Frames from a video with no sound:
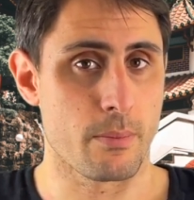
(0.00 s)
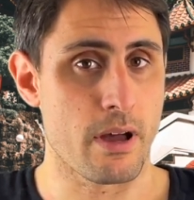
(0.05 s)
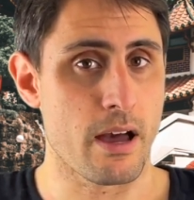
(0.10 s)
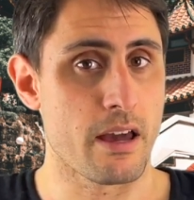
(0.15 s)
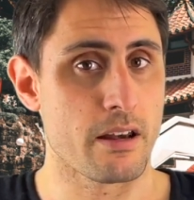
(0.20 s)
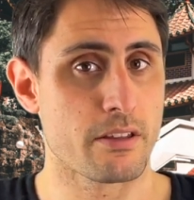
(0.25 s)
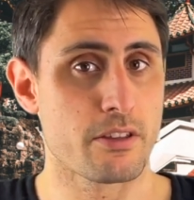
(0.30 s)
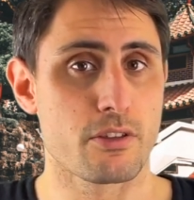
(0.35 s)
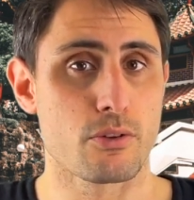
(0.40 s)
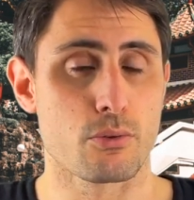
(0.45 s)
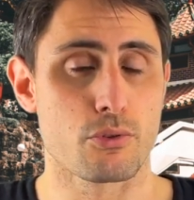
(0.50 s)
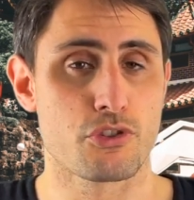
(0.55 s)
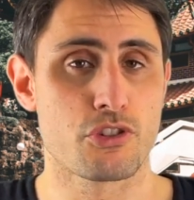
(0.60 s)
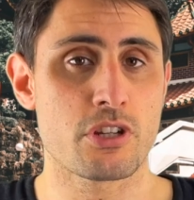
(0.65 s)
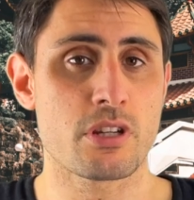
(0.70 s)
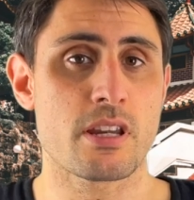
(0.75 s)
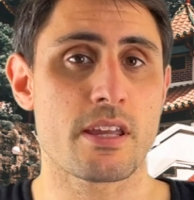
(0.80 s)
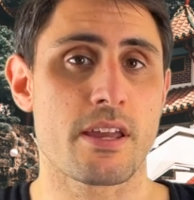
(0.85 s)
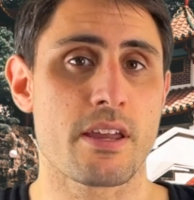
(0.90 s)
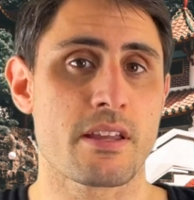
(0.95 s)
marchio
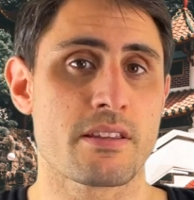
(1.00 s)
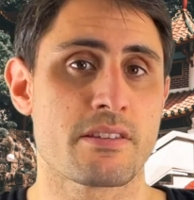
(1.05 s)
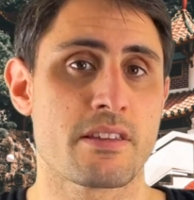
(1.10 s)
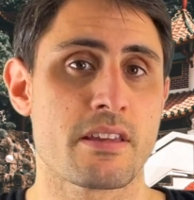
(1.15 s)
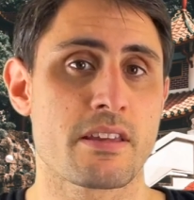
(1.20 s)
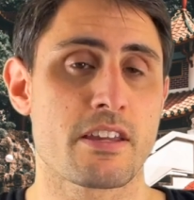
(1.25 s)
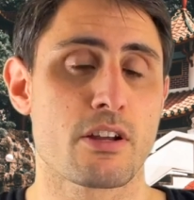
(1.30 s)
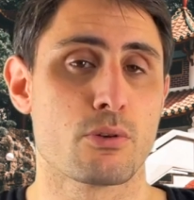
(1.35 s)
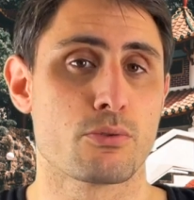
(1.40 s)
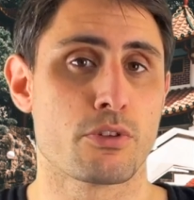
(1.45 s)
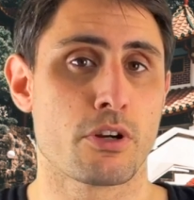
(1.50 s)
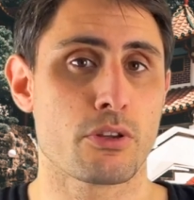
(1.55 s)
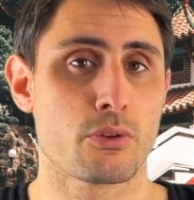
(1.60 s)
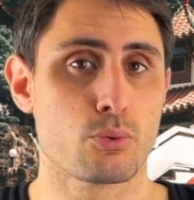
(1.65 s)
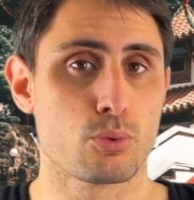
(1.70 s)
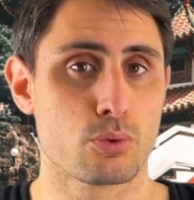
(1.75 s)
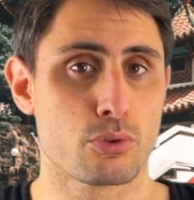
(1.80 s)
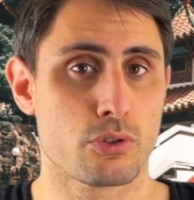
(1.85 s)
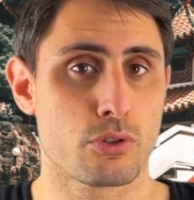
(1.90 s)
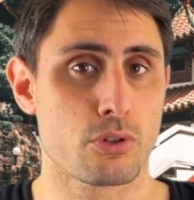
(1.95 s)
cinese che
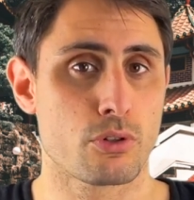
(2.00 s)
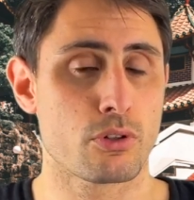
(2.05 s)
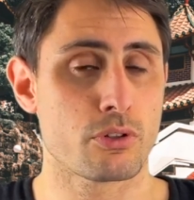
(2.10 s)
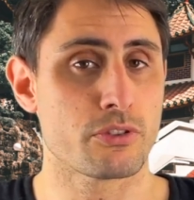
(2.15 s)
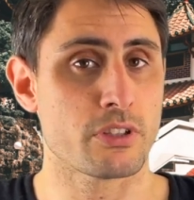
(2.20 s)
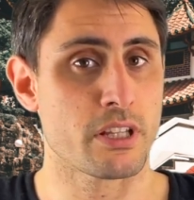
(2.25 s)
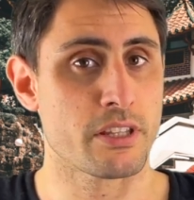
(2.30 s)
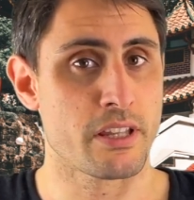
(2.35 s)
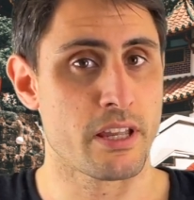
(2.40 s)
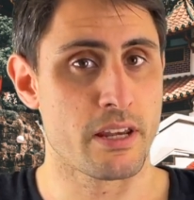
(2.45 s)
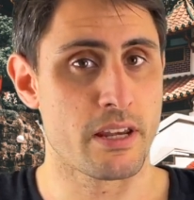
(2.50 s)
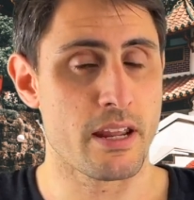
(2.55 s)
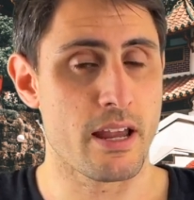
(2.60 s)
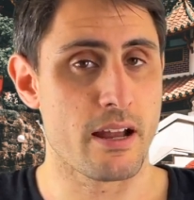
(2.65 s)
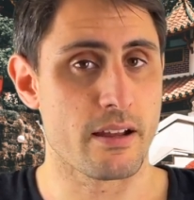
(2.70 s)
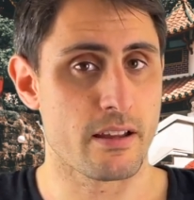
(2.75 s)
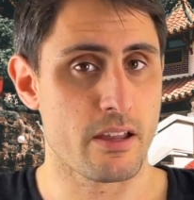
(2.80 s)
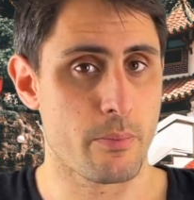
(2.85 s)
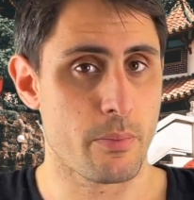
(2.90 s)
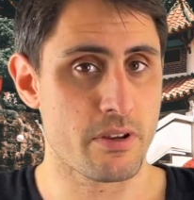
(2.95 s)
oltretutto detiene
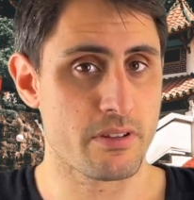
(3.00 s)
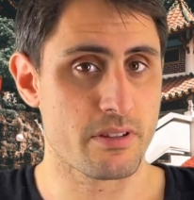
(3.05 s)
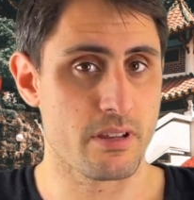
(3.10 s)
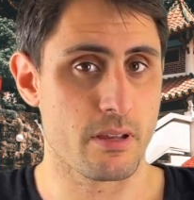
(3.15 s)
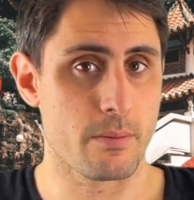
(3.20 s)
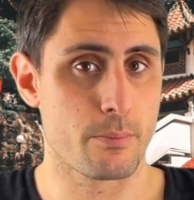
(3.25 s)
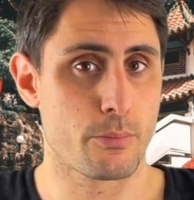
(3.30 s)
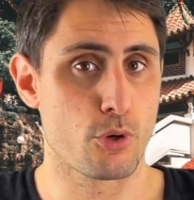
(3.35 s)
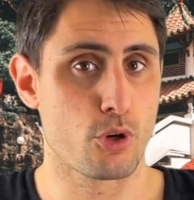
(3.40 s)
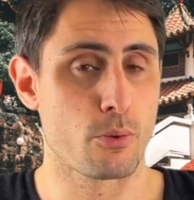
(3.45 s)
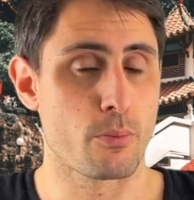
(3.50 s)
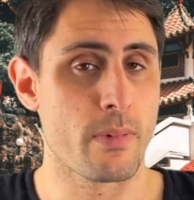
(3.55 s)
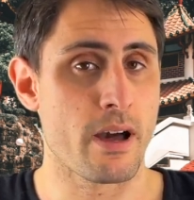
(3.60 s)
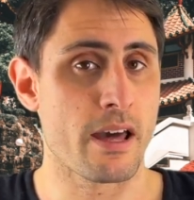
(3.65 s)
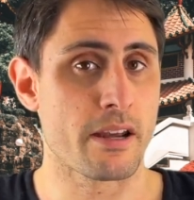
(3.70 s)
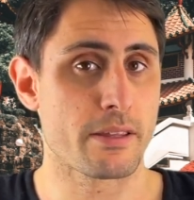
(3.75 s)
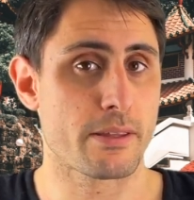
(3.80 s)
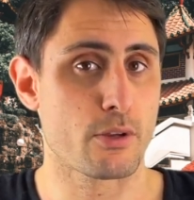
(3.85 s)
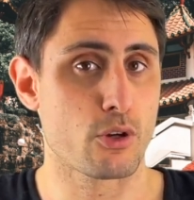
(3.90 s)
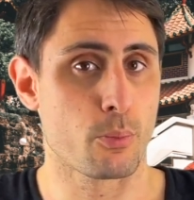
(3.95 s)
anche per esempio il
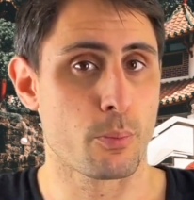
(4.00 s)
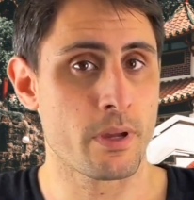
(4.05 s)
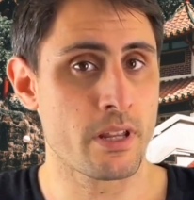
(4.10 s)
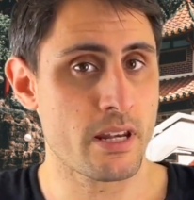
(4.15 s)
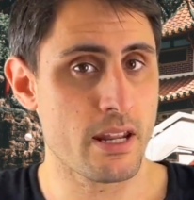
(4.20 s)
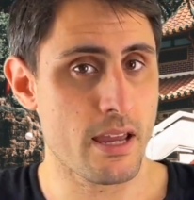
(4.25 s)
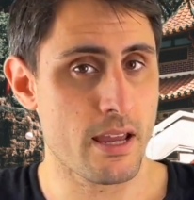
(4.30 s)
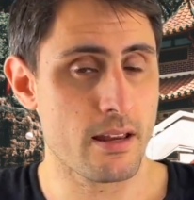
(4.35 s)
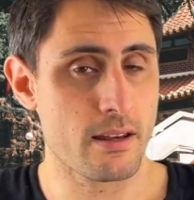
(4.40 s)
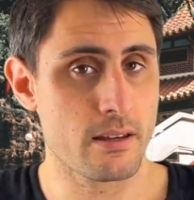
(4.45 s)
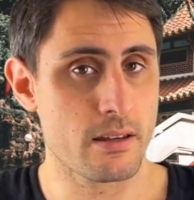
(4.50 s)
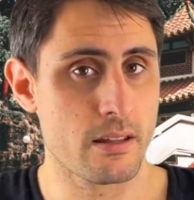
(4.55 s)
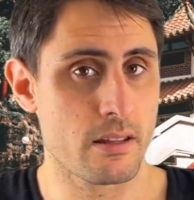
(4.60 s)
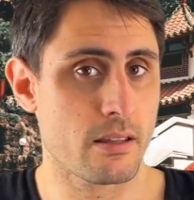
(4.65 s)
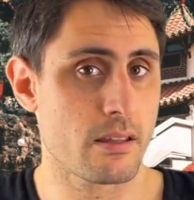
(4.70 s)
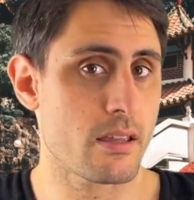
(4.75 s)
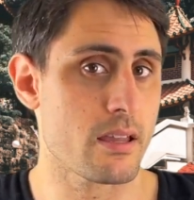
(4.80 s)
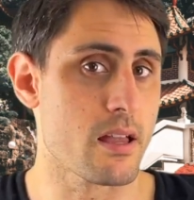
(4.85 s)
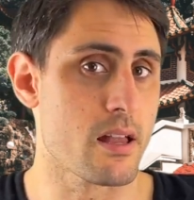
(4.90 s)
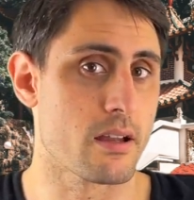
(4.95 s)
marchio
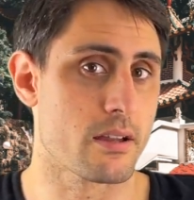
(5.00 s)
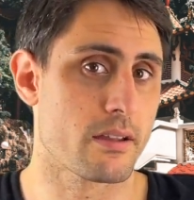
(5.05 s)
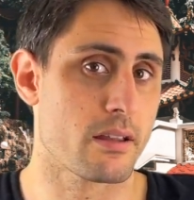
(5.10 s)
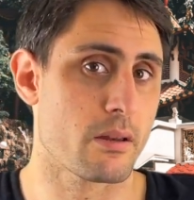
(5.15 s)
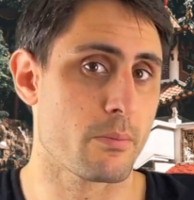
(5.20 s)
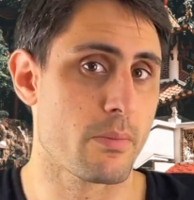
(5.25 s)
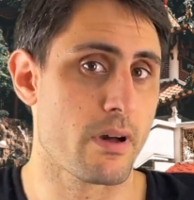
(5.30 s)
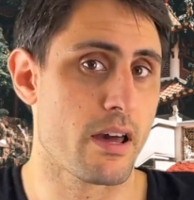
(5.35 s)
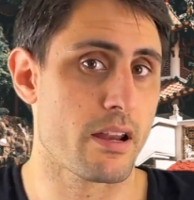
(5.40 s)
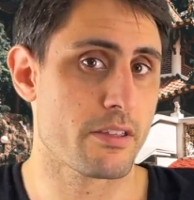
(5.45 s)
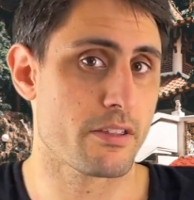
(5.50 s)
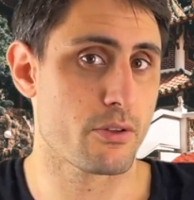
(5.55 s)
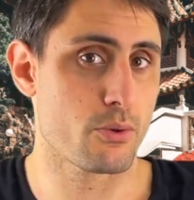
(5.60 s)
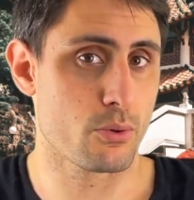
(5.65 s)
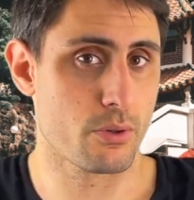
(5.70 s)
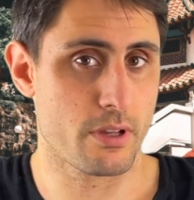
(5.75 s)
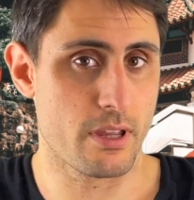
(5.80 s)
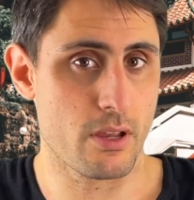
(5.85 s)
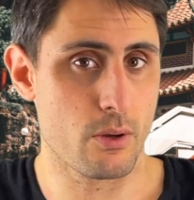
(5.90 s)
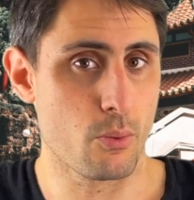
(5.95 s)
Benelli e anche il
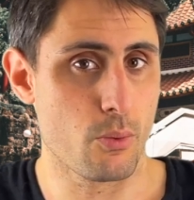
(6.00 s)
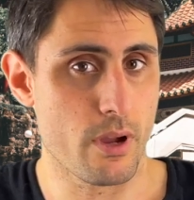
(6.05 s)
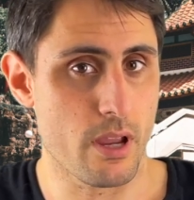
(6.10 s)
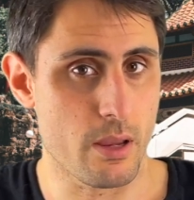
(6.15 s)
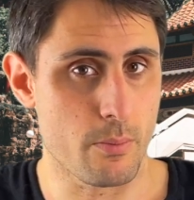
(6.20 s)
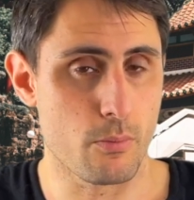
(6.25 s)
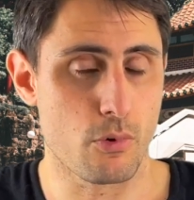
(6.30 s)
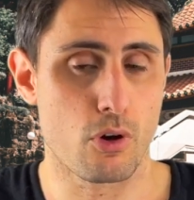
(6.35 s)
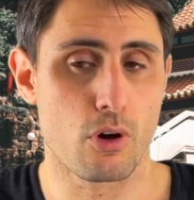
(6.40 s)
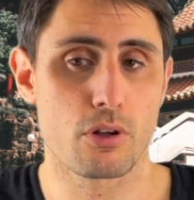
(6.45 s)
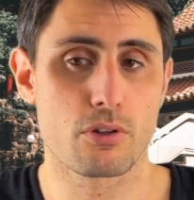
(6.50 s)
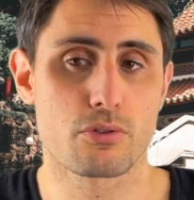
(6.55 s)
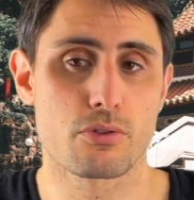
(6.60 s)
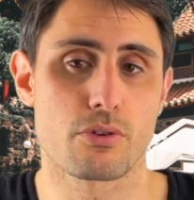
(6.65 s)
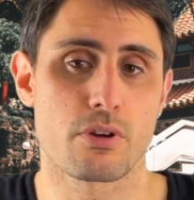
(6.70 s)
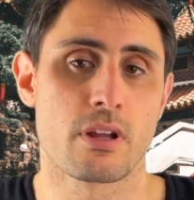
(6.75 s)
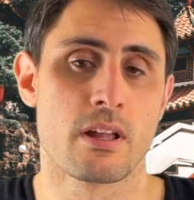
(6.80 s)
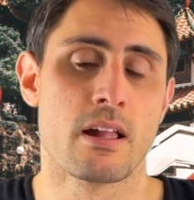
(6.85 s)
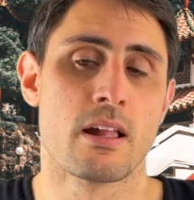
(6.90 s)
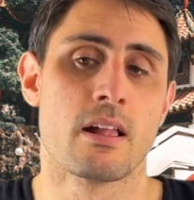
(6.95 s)
marchio Kiway
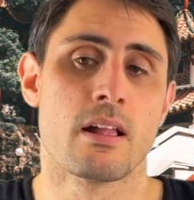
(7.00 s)
Motor.